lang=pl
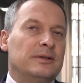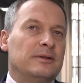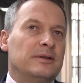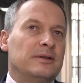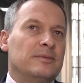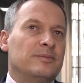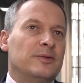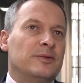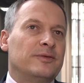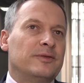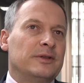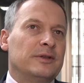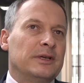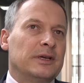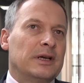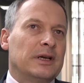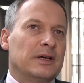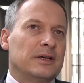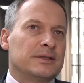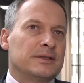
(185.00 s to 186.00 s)
to tempo
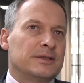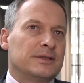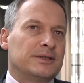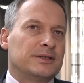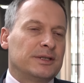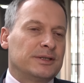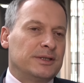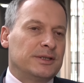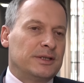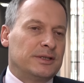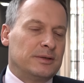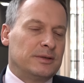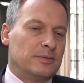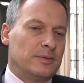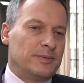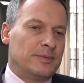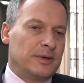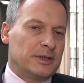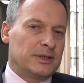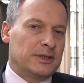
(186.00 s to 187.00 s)
wynika z trzech rzeczy. Po
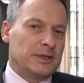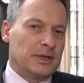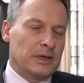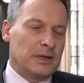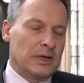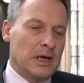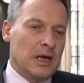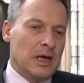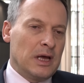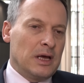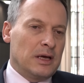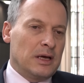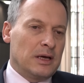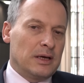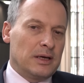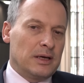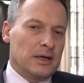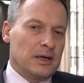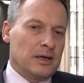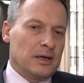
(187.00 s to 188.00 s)
pierwsze,
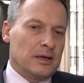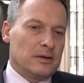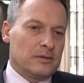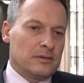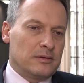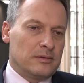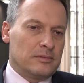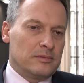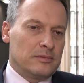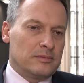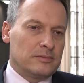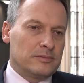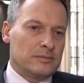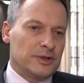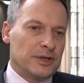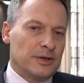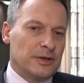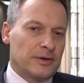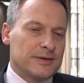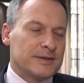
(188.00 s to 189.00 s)
E,
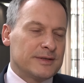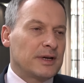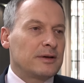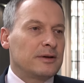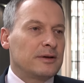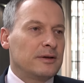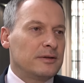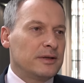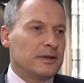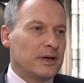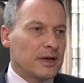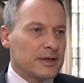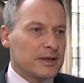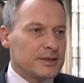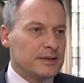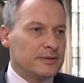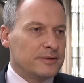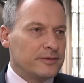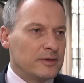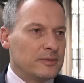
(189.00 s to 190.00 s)
szeroko zakrojonych
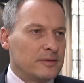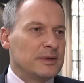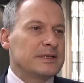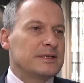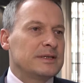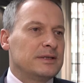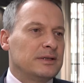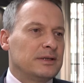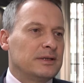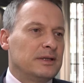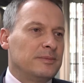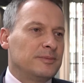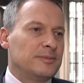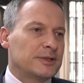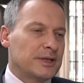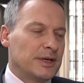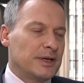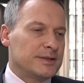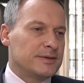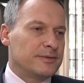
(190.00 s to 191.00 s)
akcji informacyjnych dla
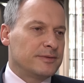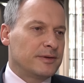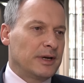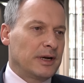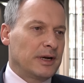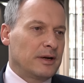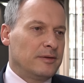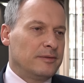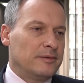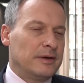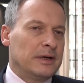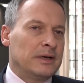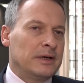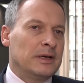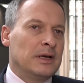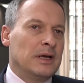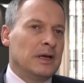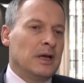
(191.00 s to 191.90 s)
mieszkańców Krakowa.